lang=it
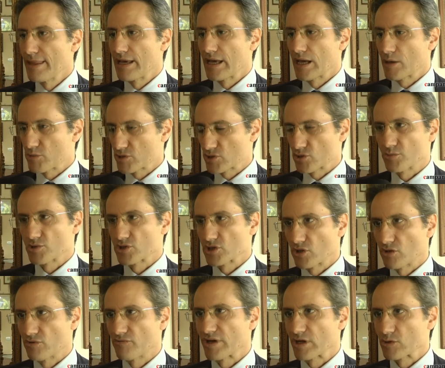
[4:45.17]
e questo
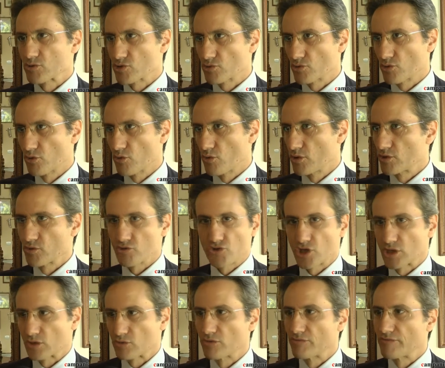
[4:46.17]
possiamo farlo solo noi, non
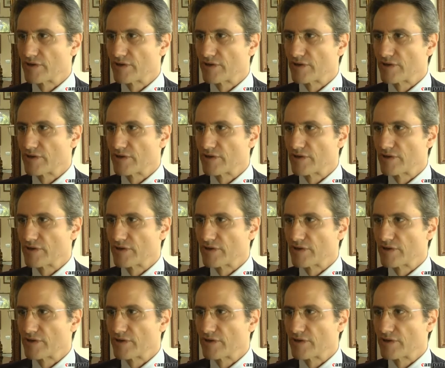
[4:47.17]
certo il